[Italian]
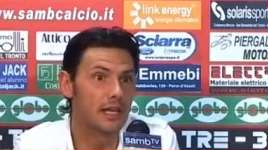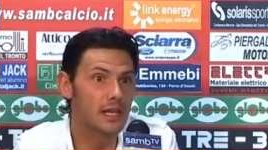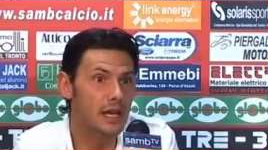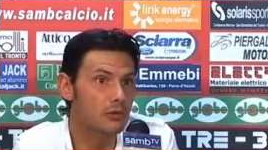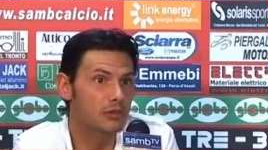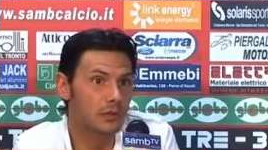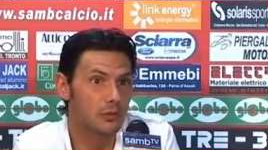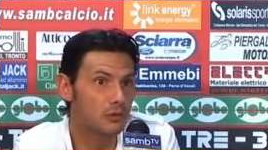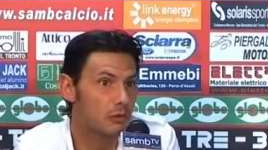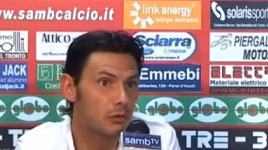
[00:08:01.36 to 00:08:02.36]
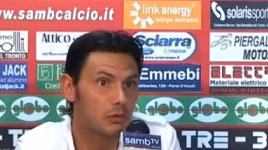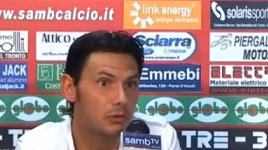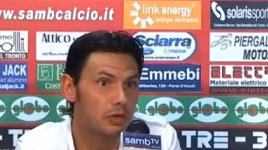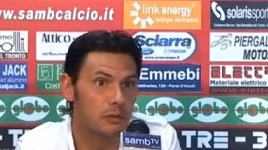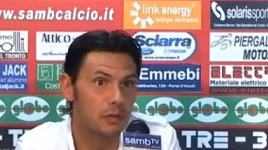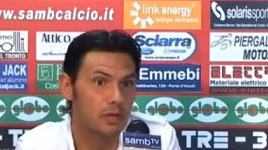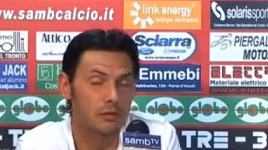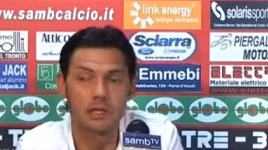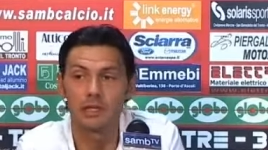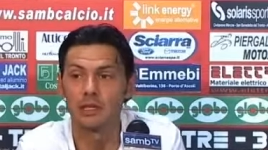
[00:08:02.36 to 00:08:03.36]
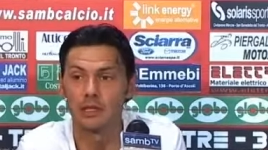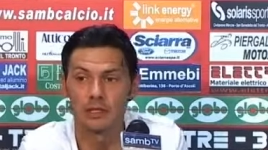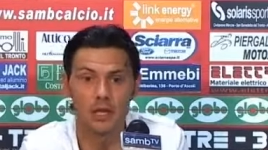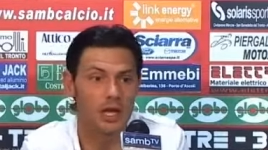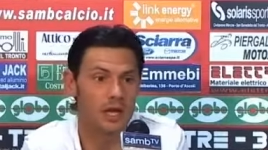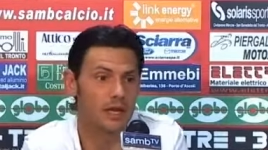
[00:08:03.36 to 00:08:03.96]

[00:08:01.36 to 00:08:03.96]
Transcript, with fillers: il Legnano, siamo di nuovo ultimi, quindi cioè,